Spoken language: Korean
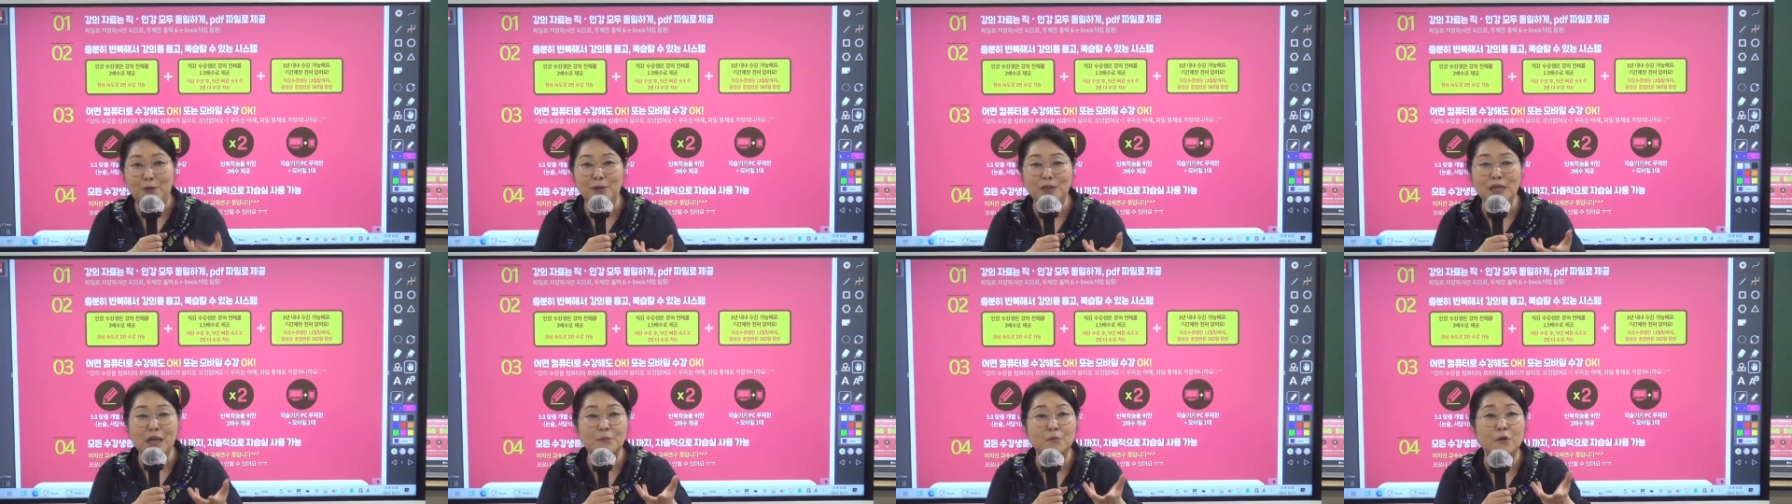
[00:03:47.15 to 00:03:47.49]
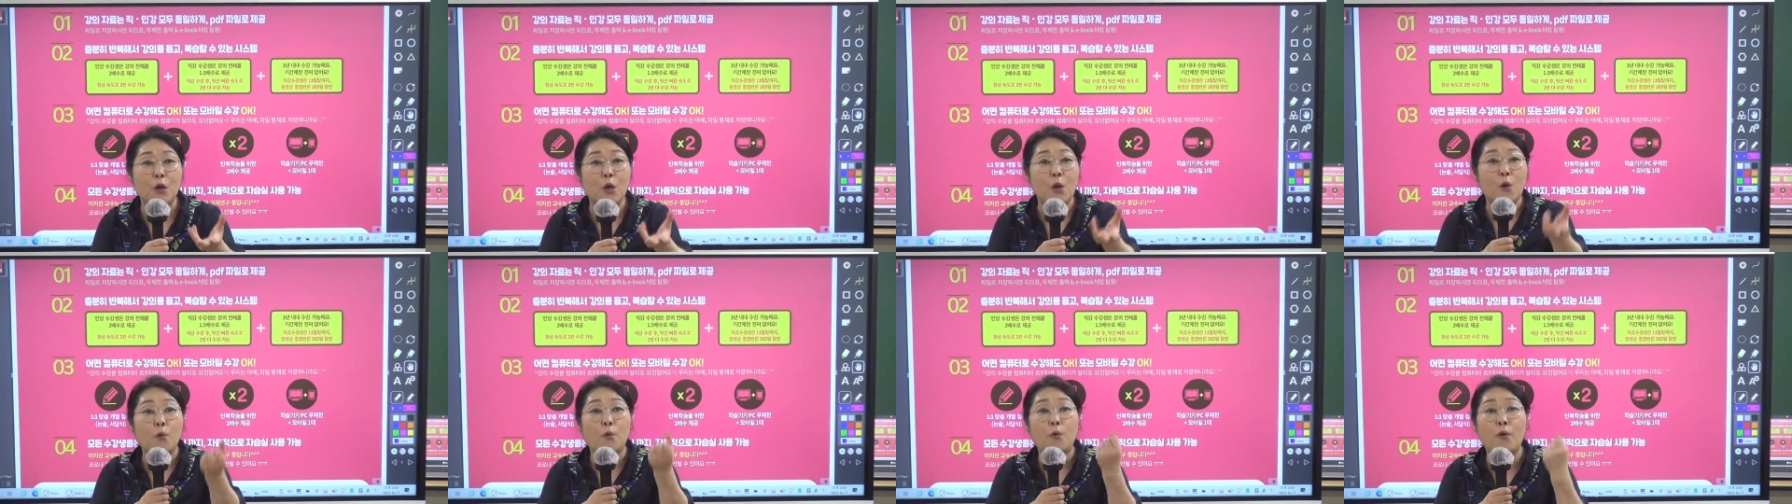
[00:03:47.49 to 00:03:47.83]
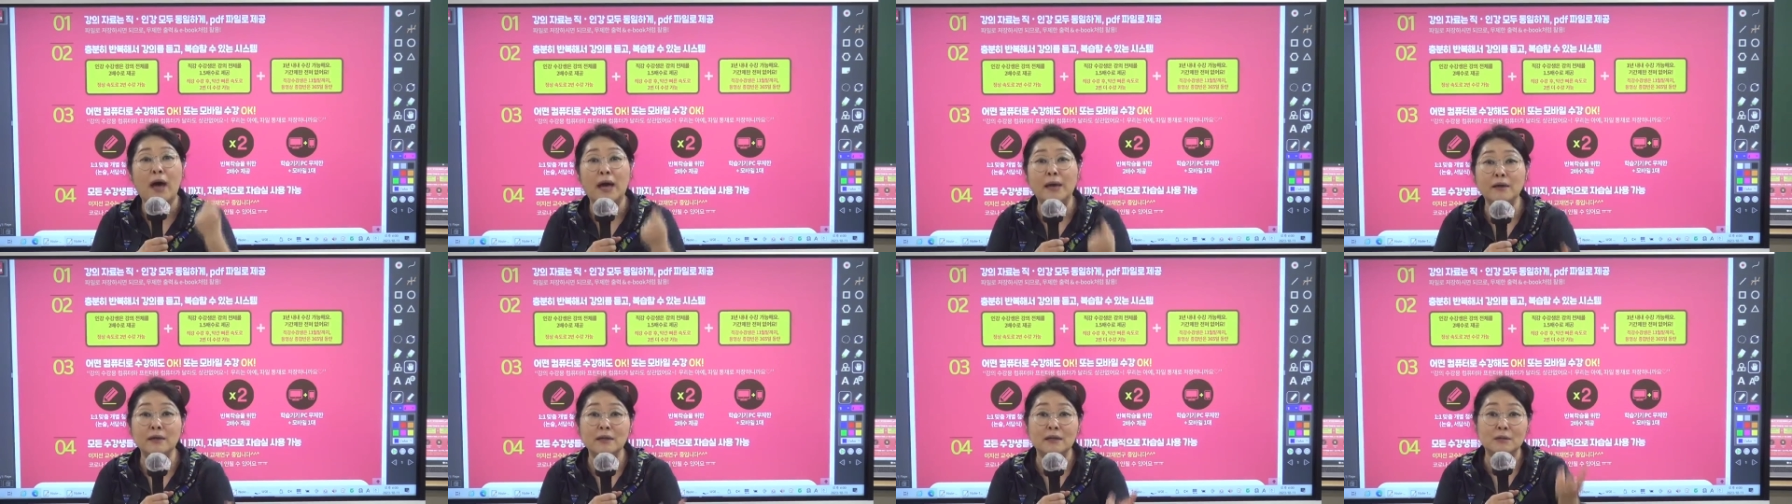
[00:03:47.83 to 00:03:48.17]
왜냐하면
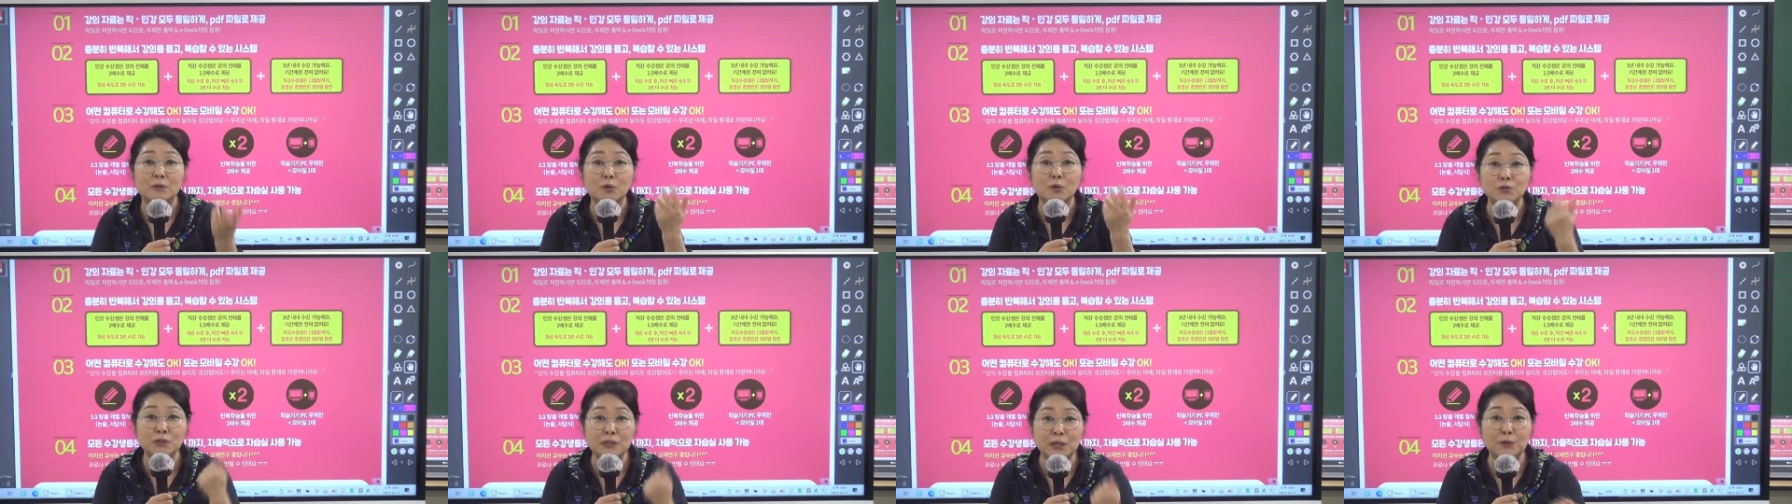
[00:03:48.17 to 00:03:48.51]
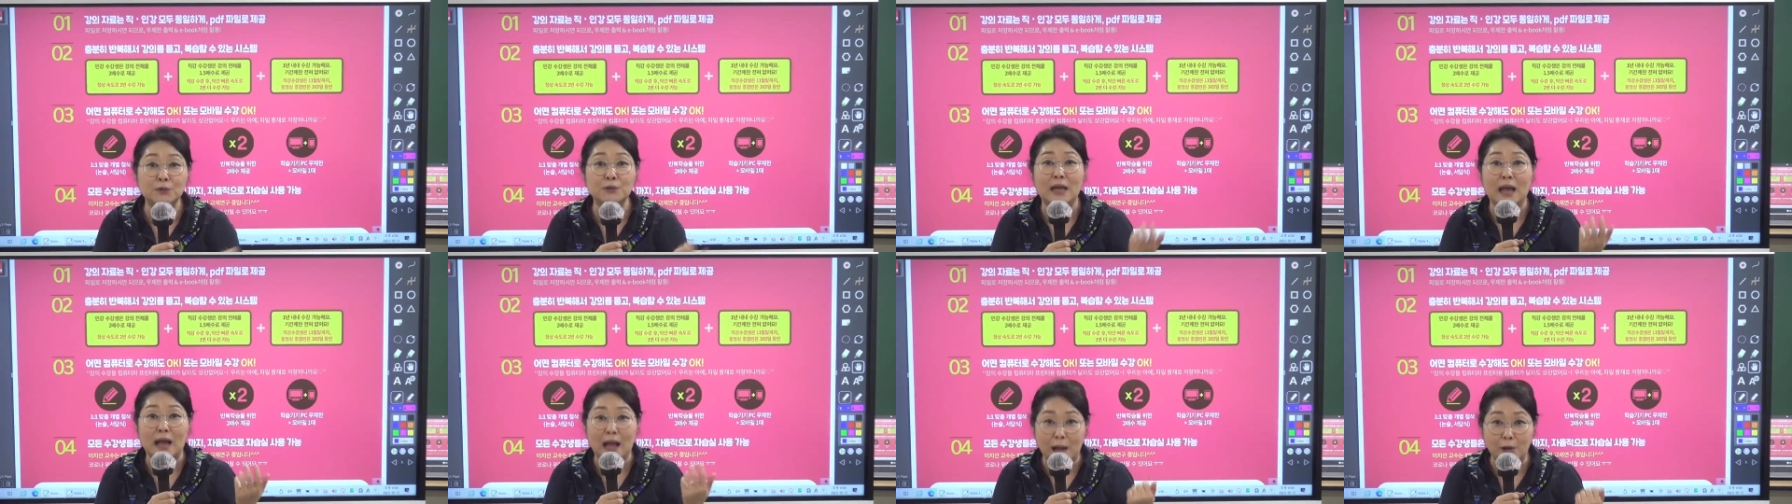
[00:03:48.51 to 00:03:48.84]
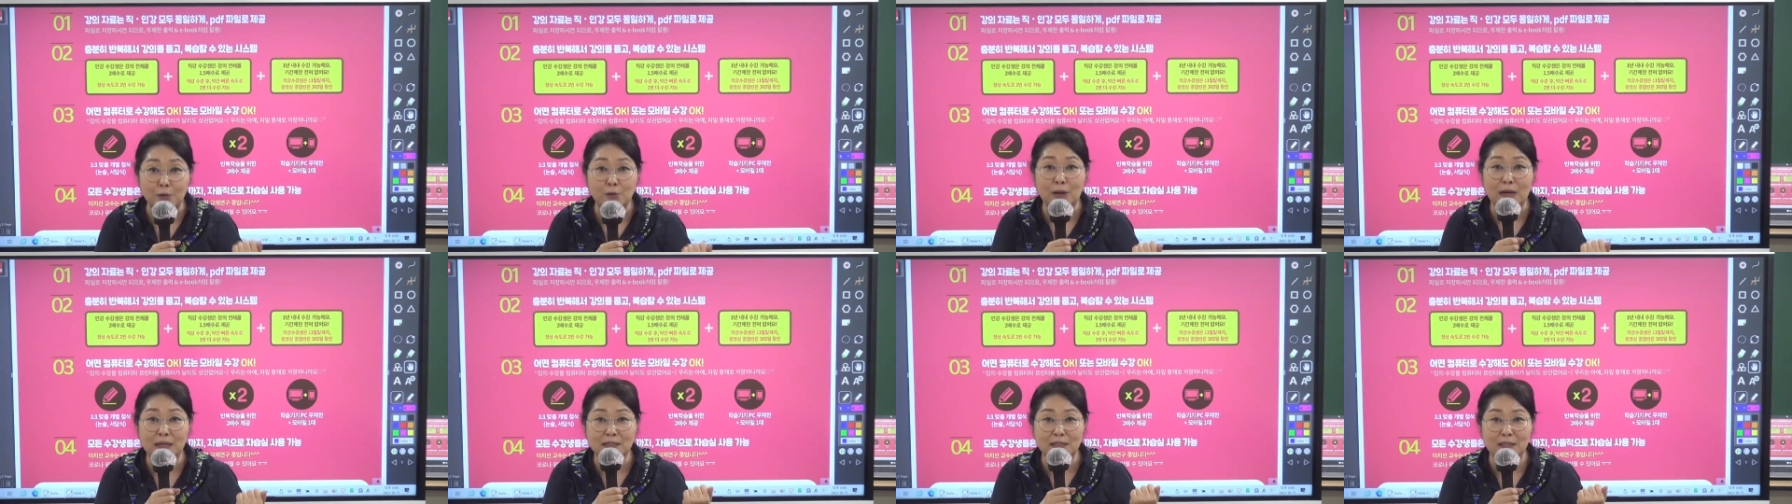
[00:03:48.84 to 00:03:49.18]
파이를 통째로 다
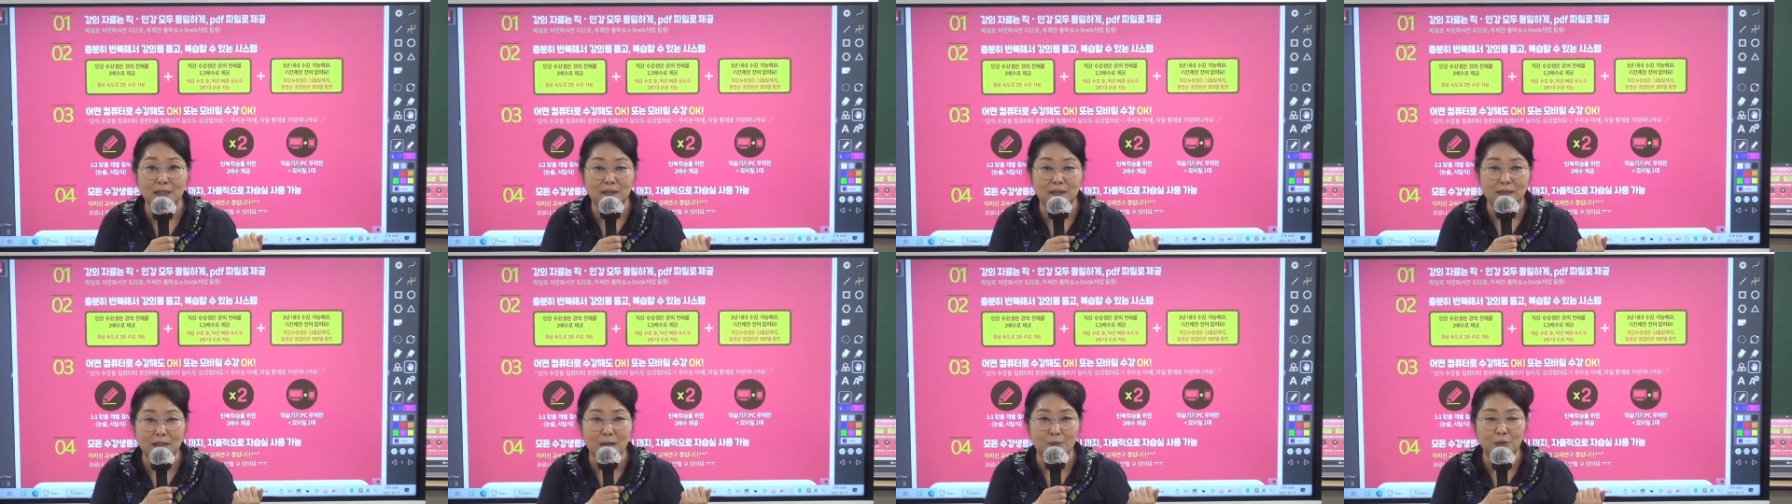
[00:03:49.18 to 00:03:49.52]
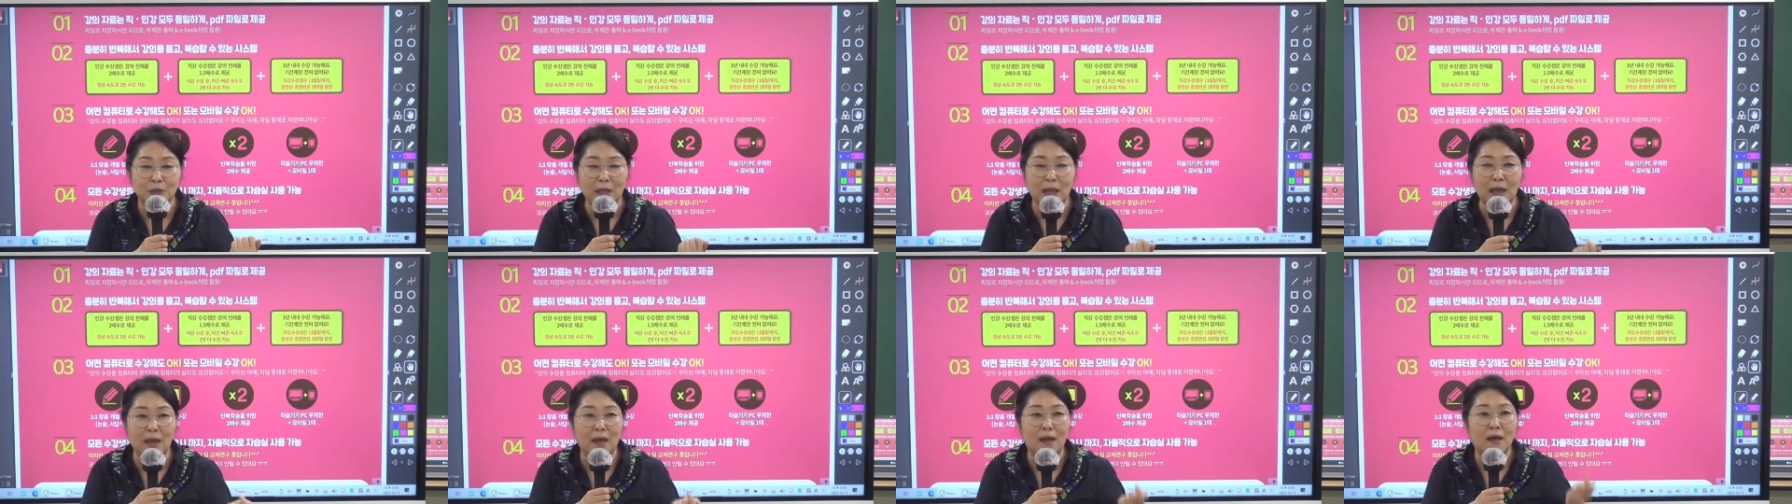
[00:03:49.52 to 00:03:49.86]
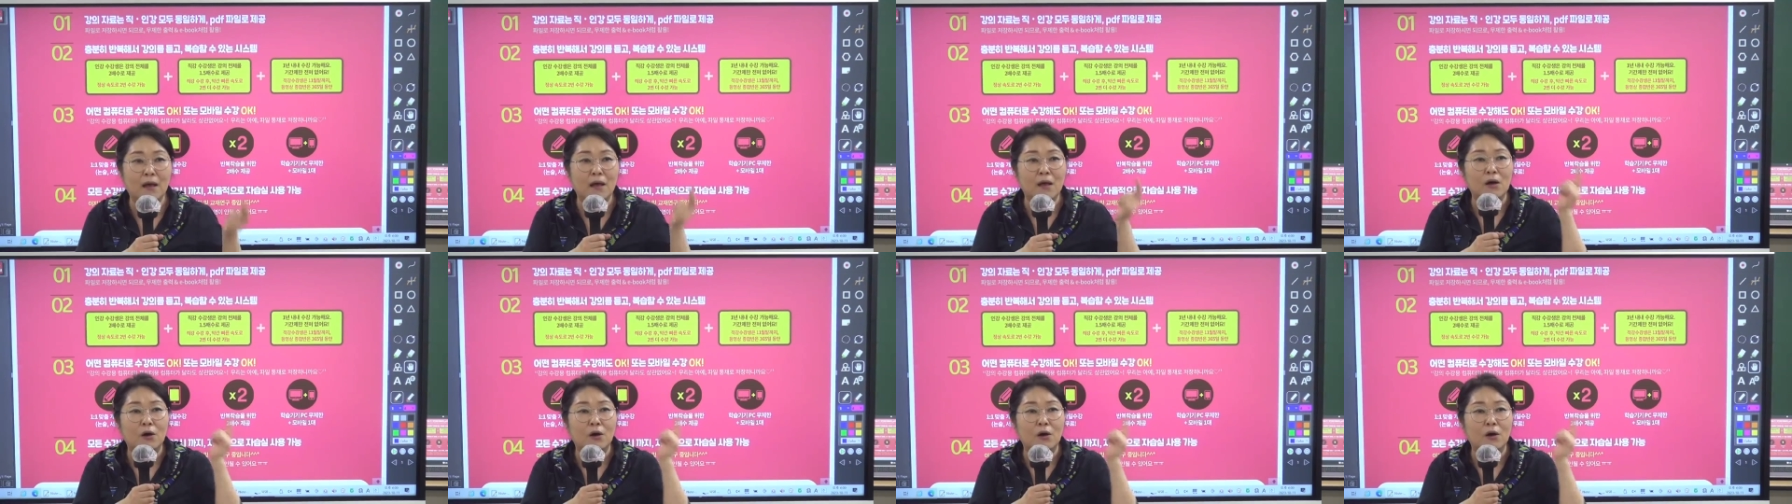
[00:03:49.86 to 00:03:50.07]
갖고 가시기 때문에